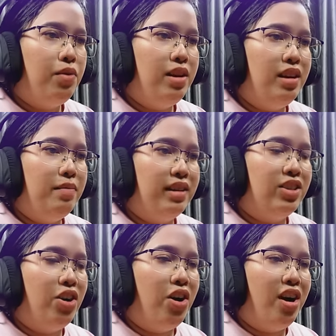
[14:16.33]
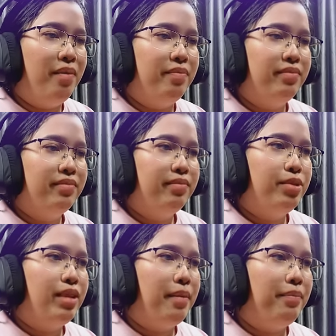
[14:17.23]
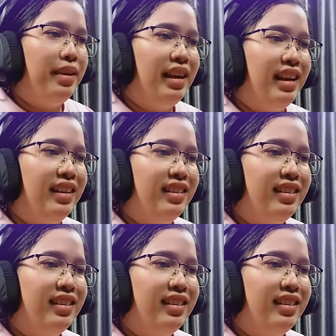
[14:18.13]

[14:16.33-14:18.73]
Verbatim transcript: โอ้ยนี่มันจอบมิวทำผิด